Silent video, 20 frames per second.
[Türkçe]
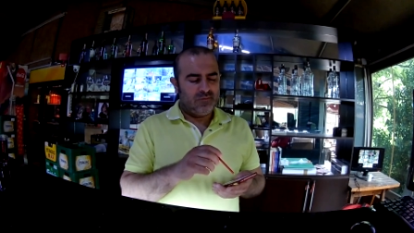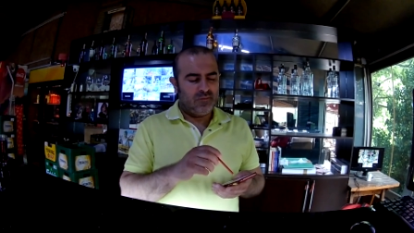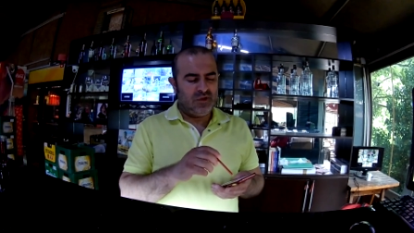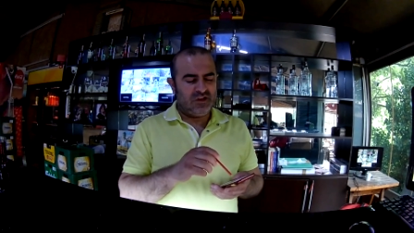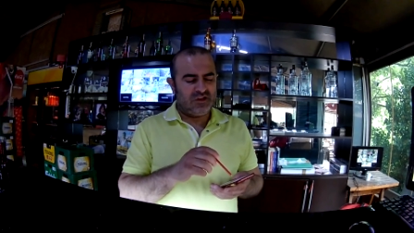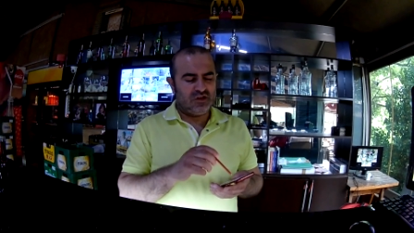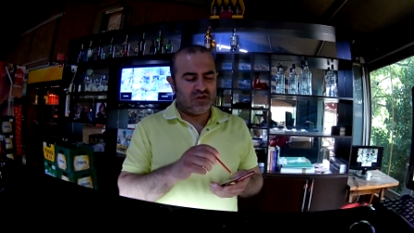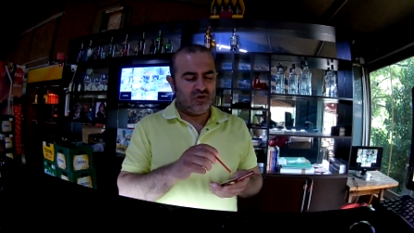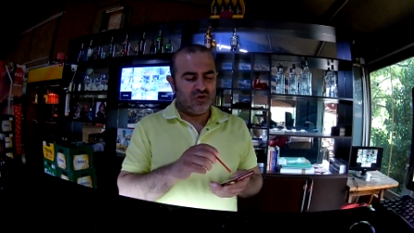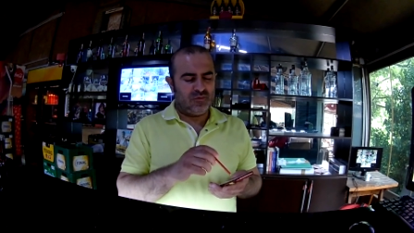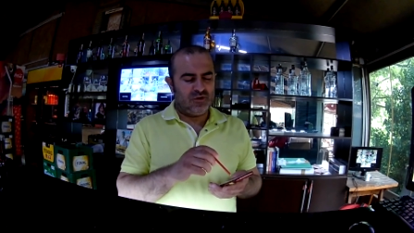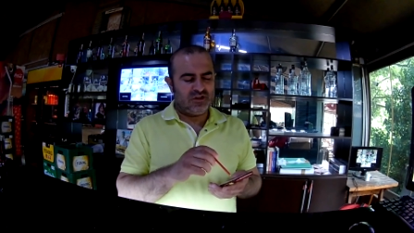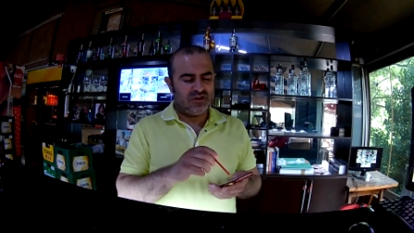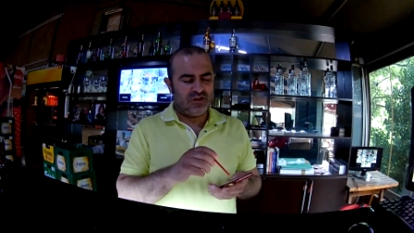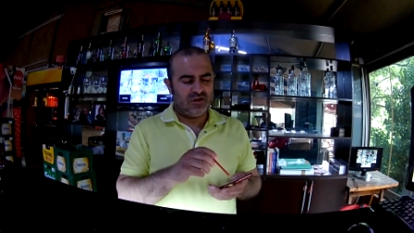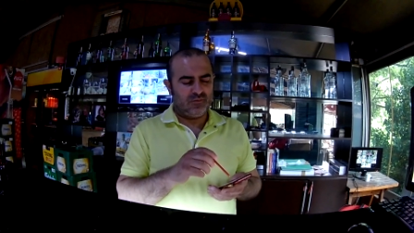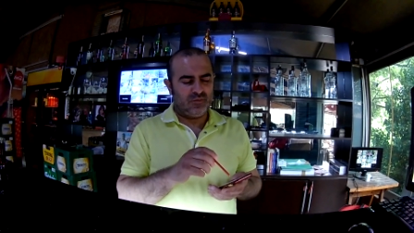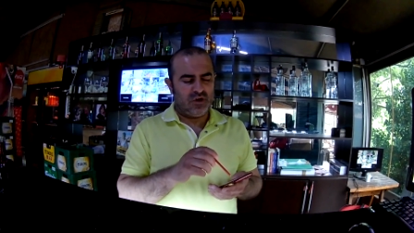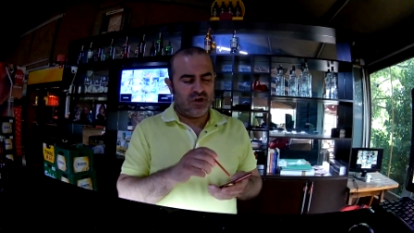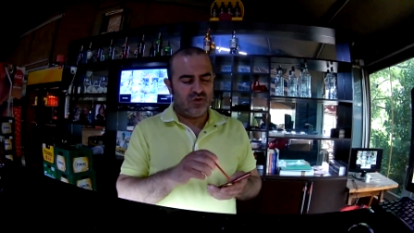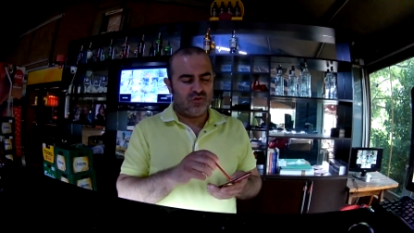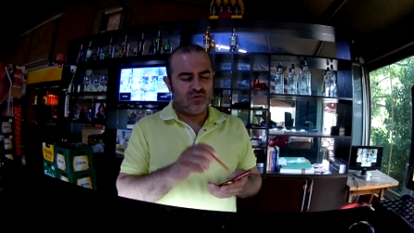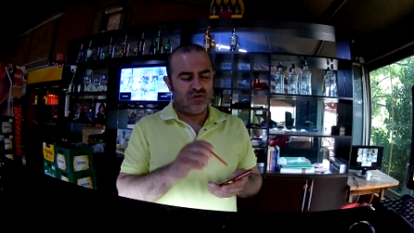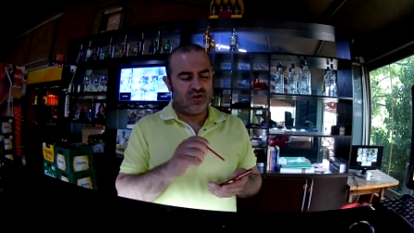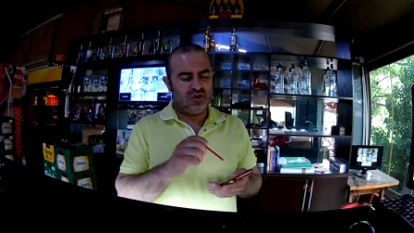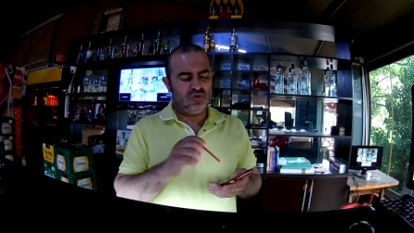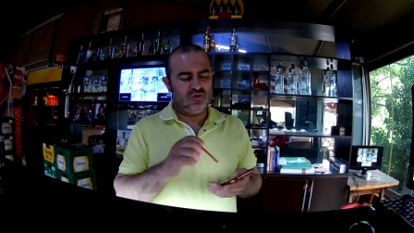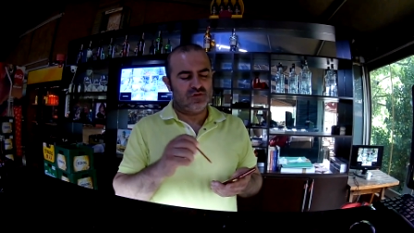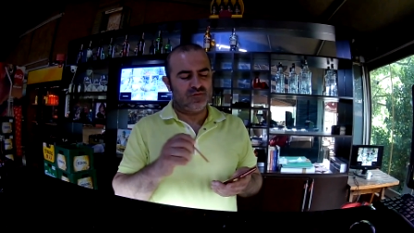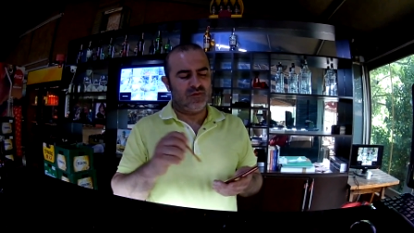1 kilometrelik parkur
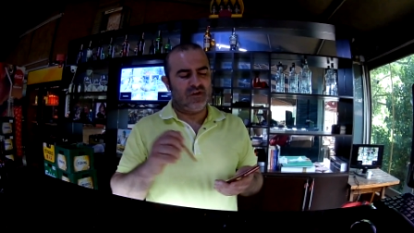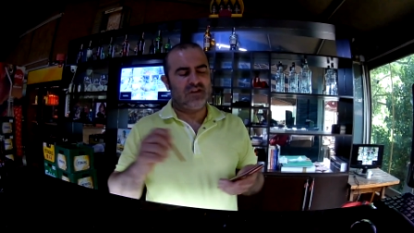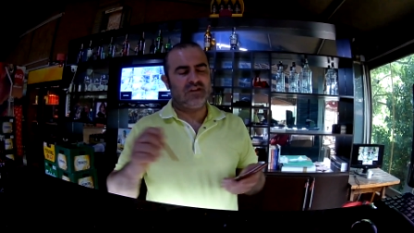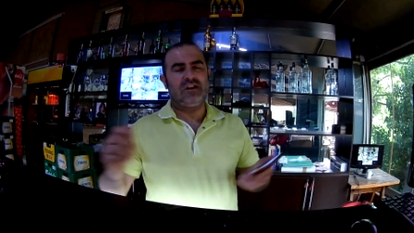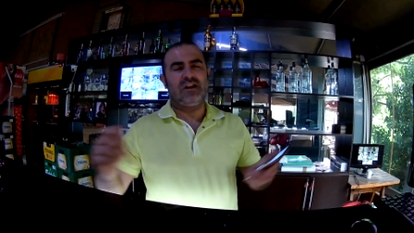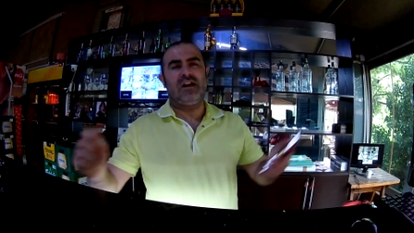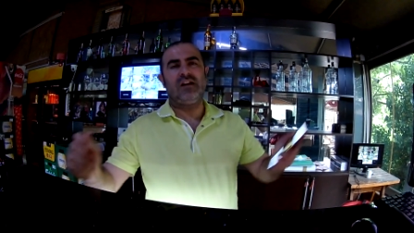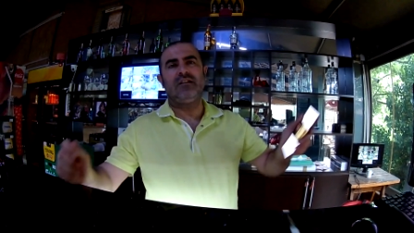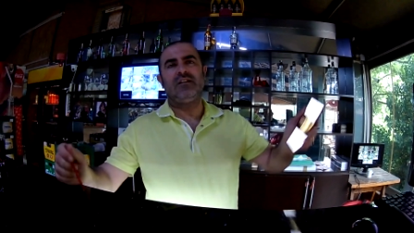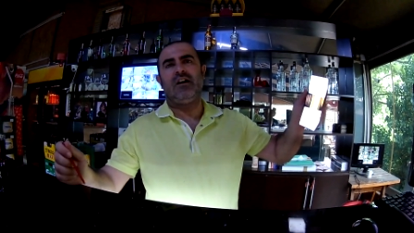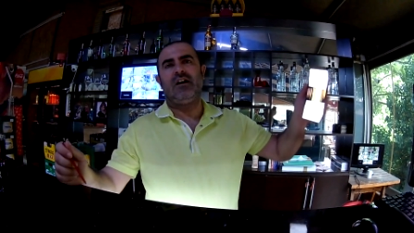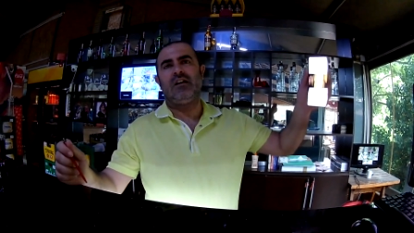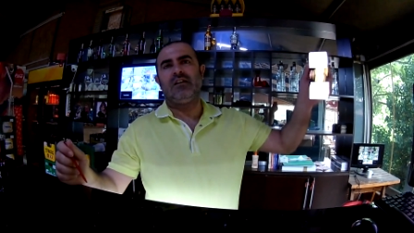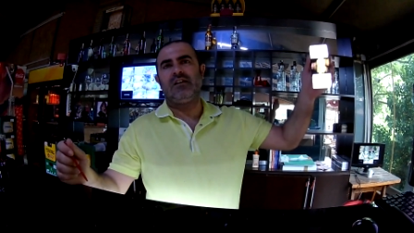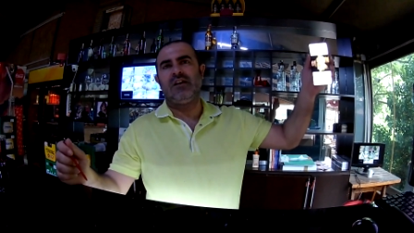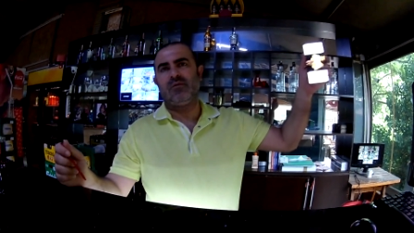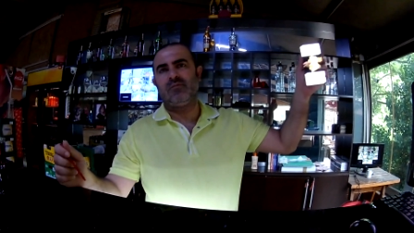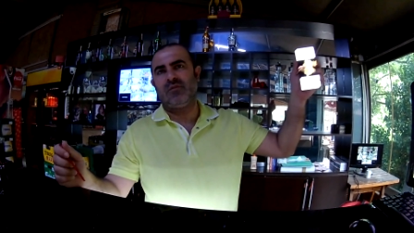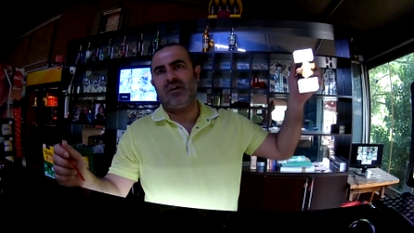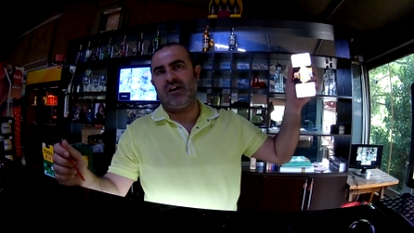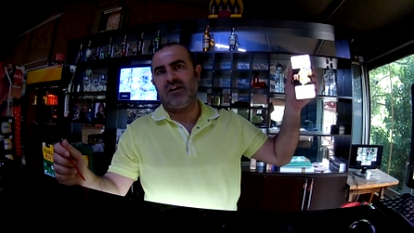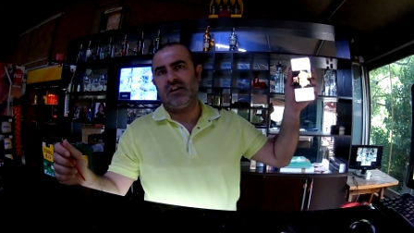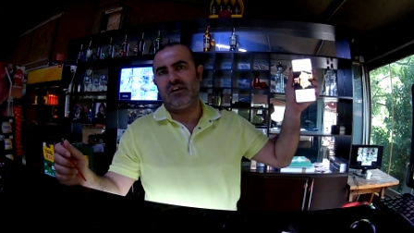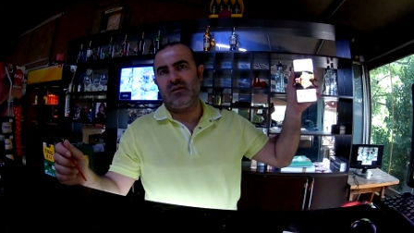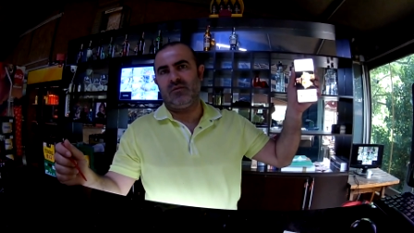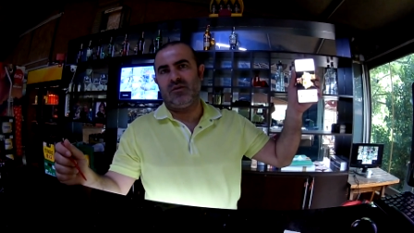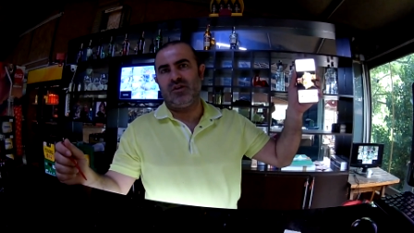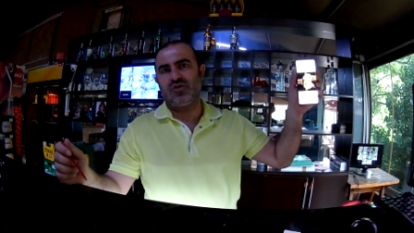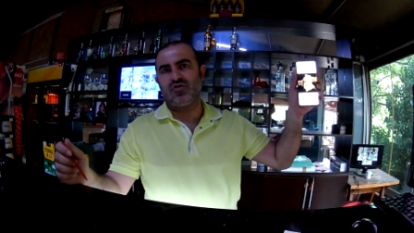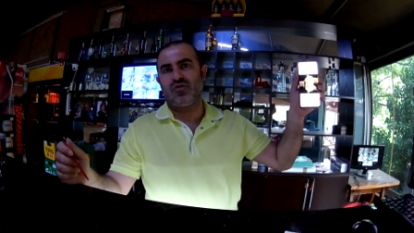200 metre ağlayan mağarayla
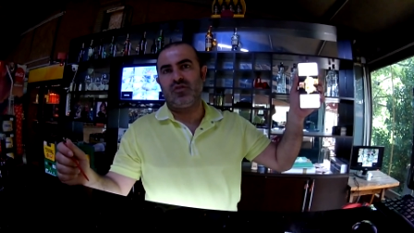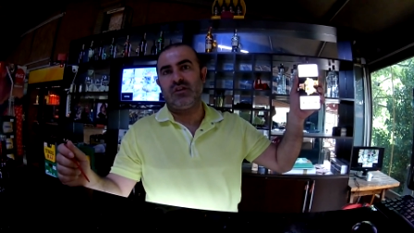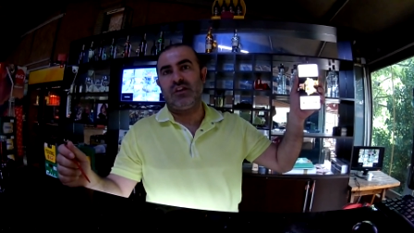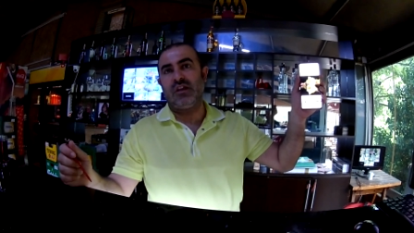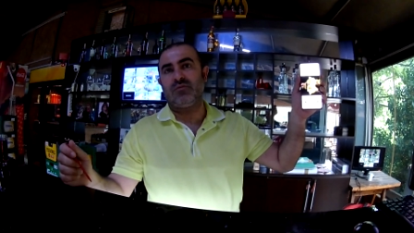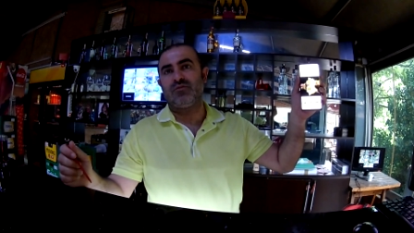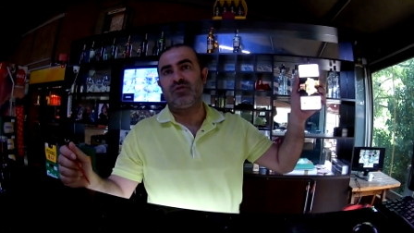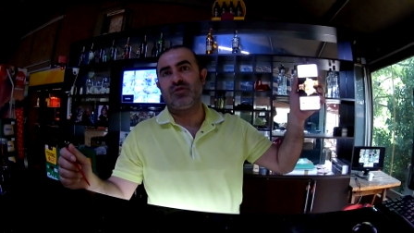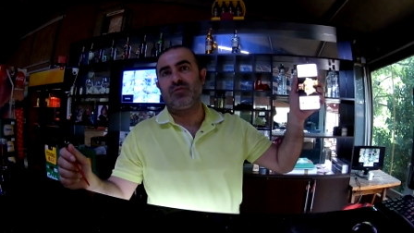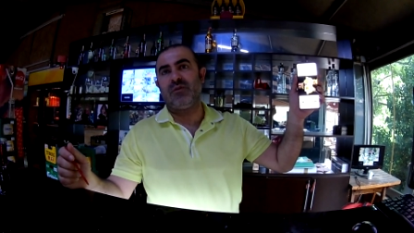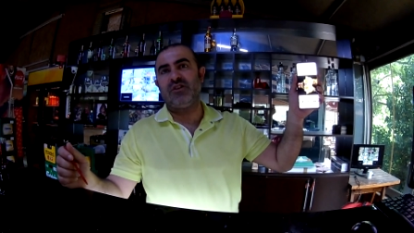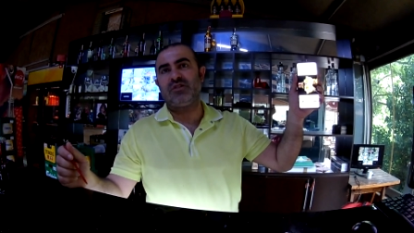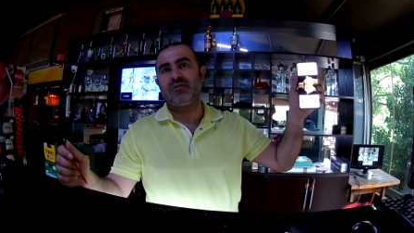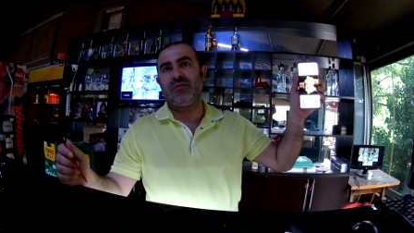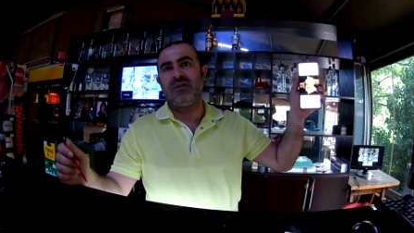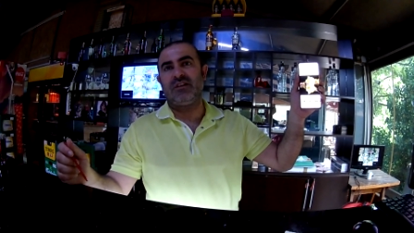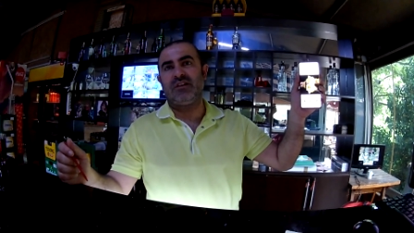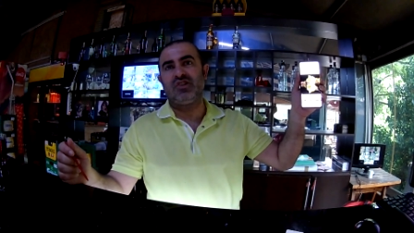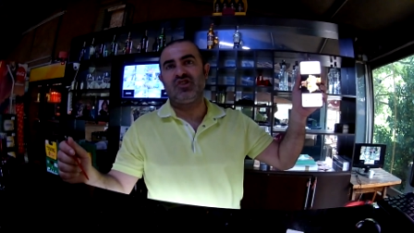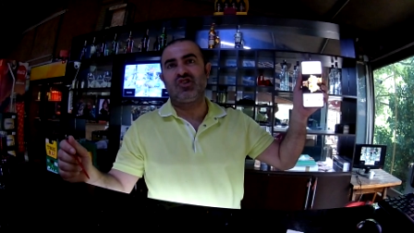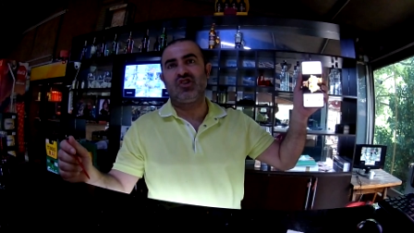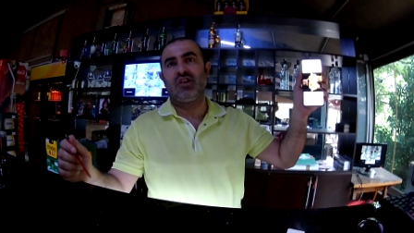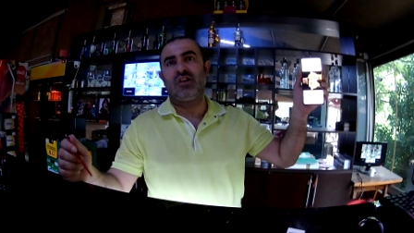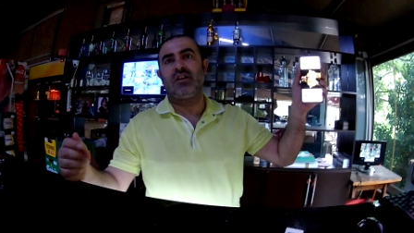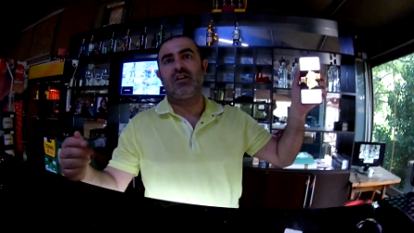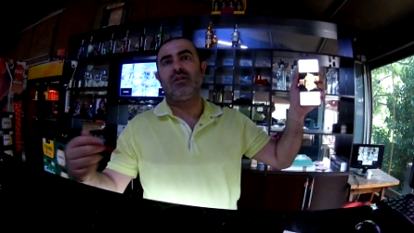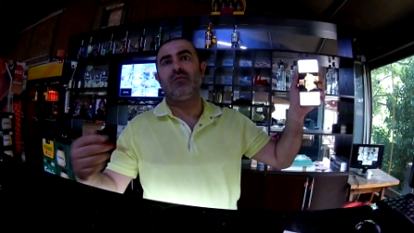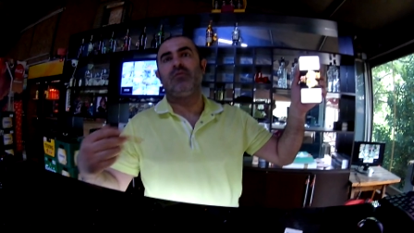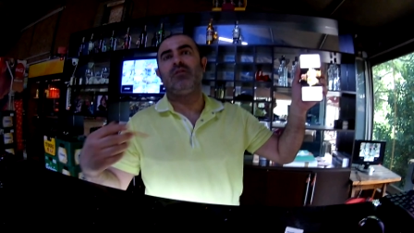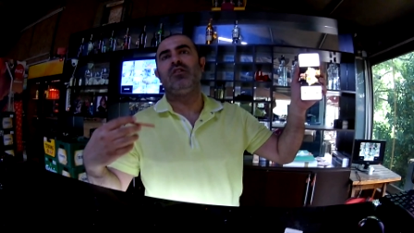ile başlıyor. Hı hı. 75 metre içinde
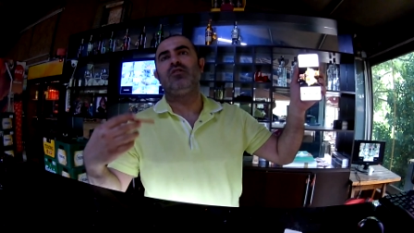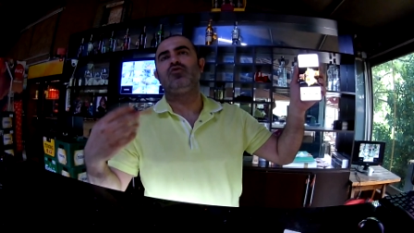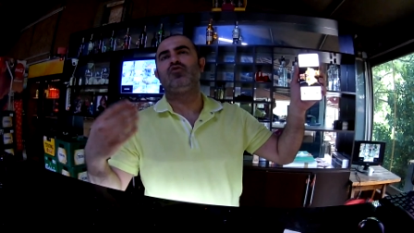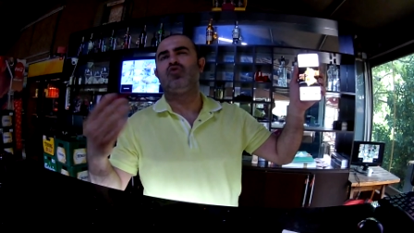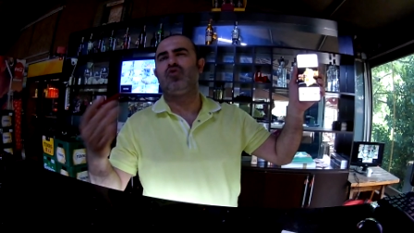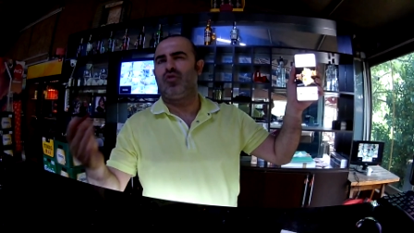Orayı gösterdim.